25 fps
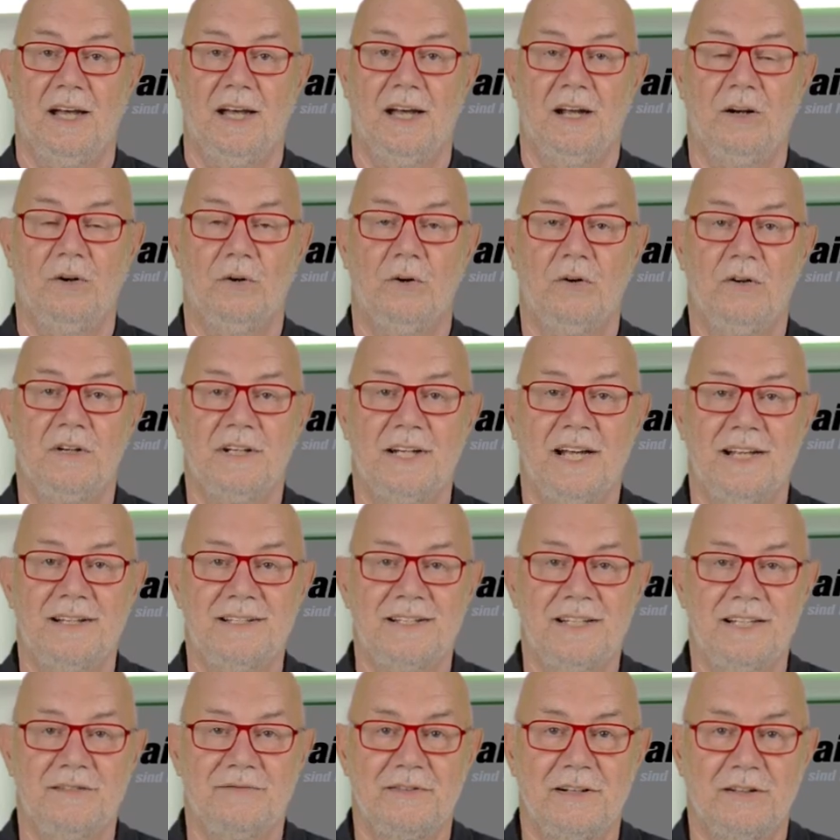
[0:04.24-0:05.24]
Hallo und
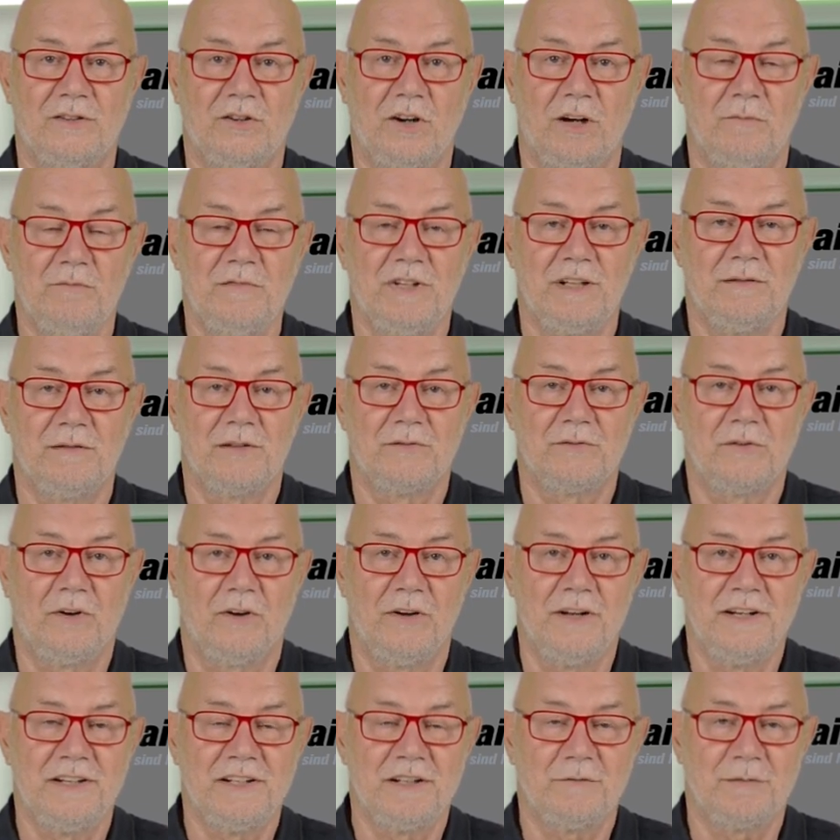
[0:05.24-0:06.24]
herzlich willkommen, liebe
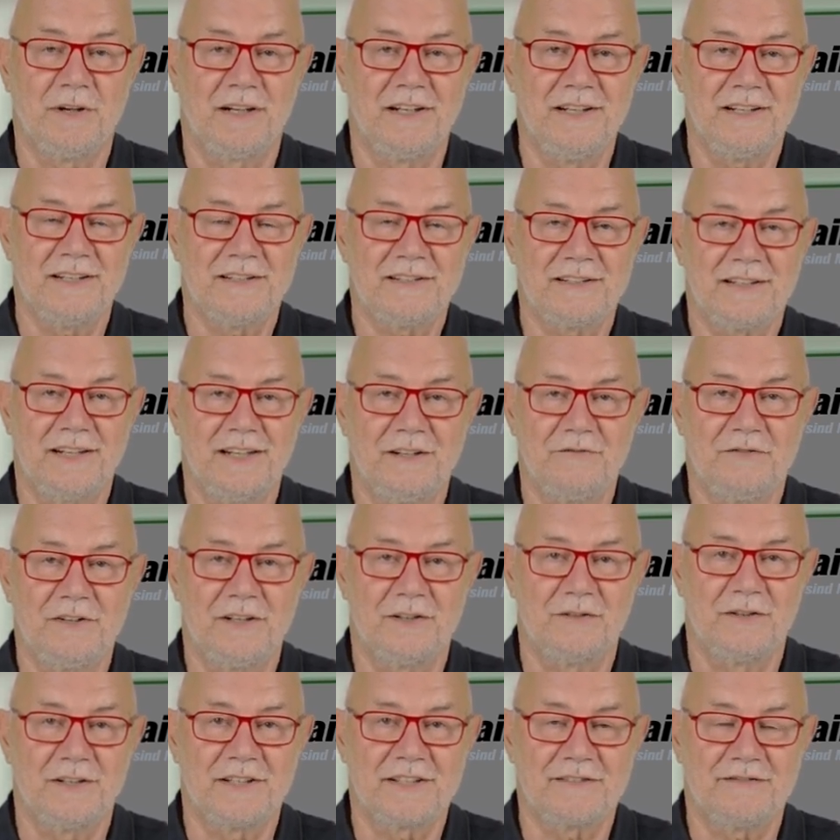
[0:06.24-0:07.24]
Freunde, bei
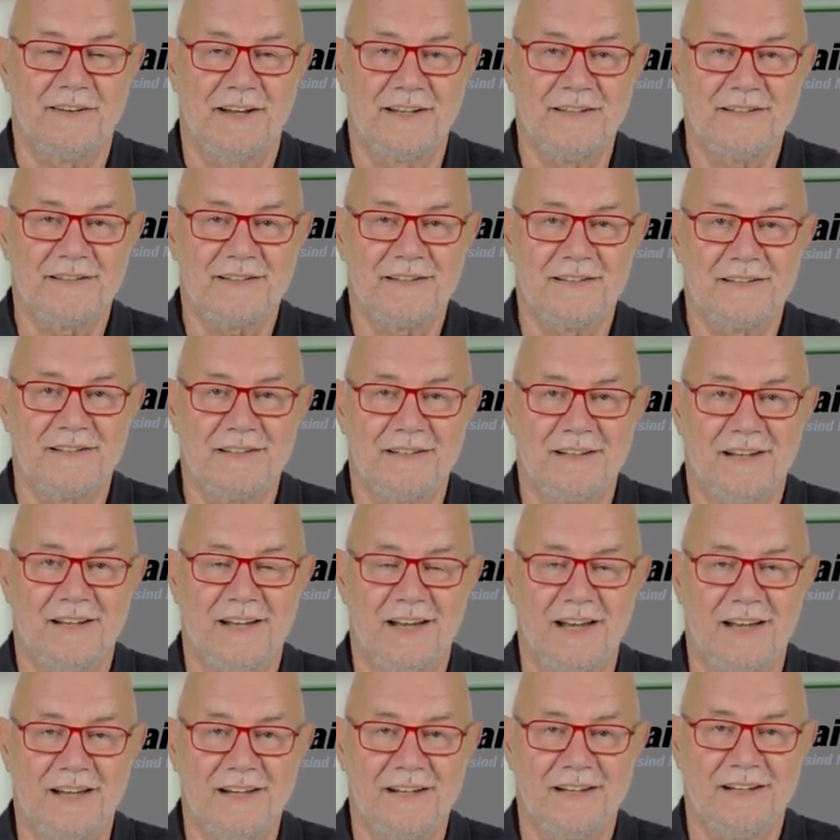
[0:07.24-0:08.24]
Xtrain24,
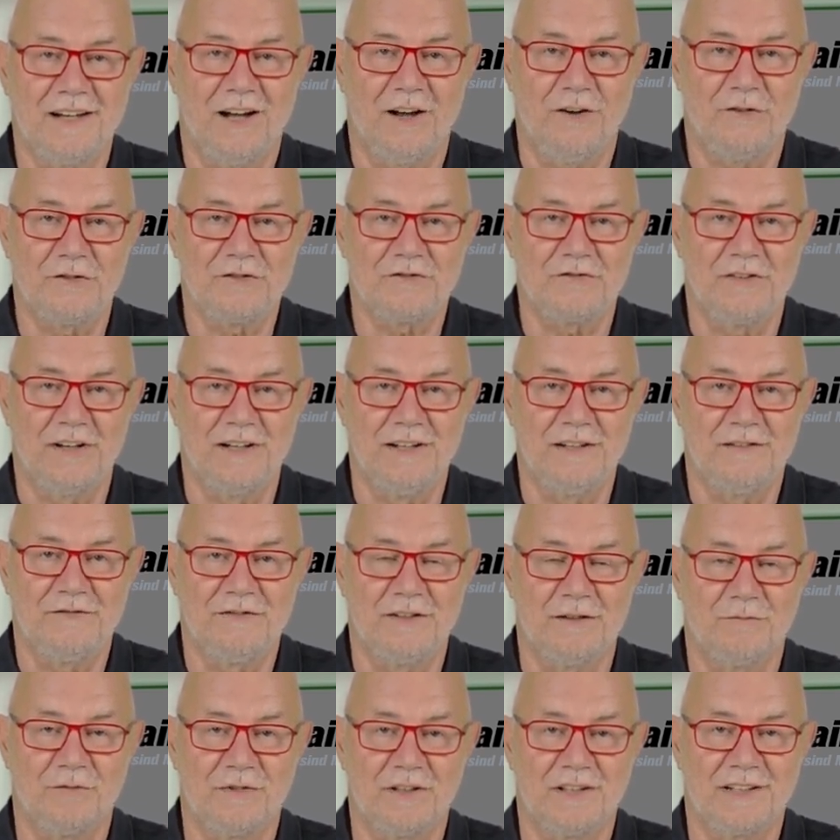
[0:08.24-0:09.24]
Ihrer Einkaufswelt
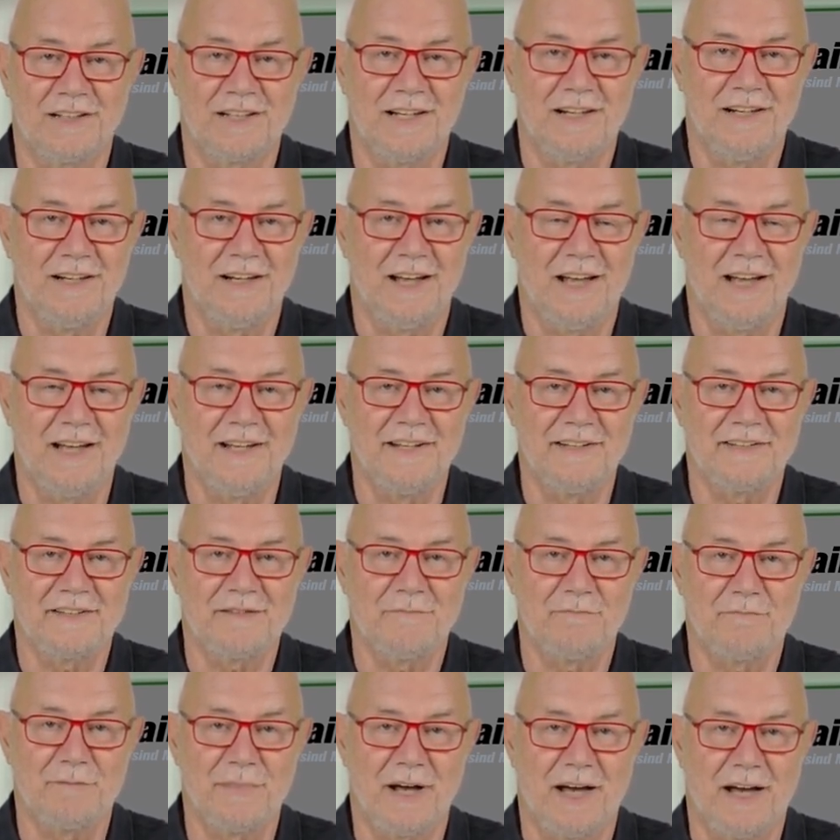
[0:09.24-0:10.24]
für
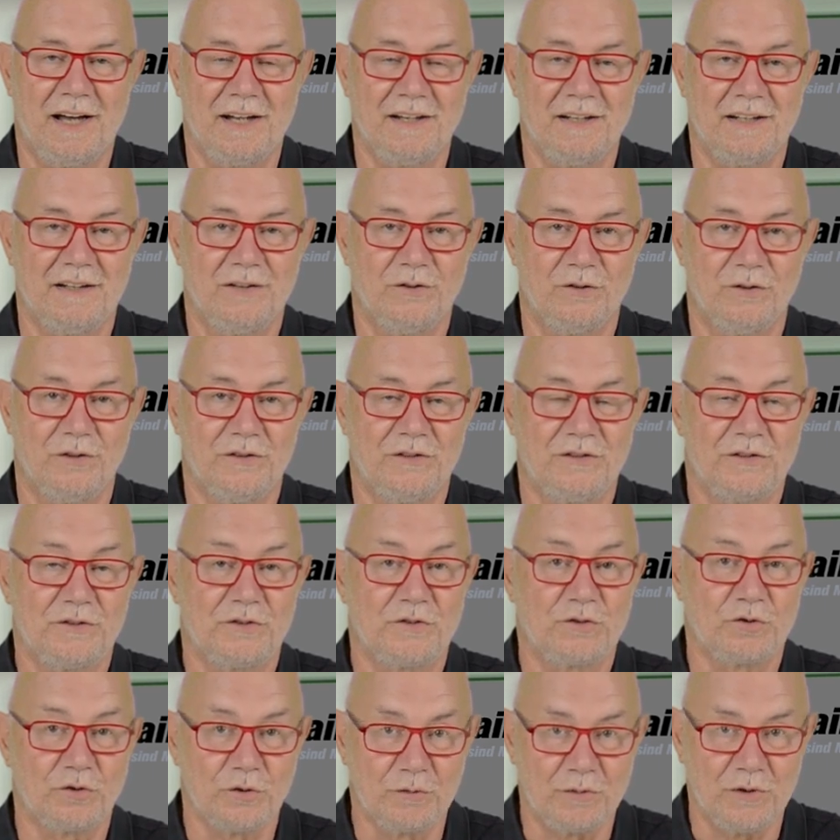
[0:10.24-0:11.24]
Modelleisenbahnen und
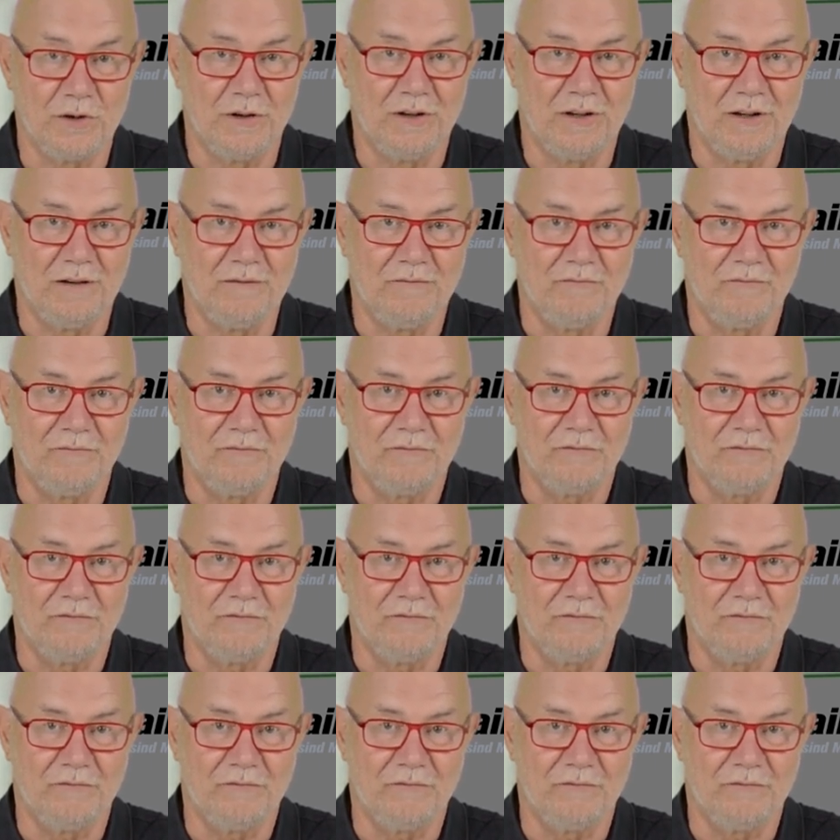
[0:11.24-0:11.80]
Zubehör.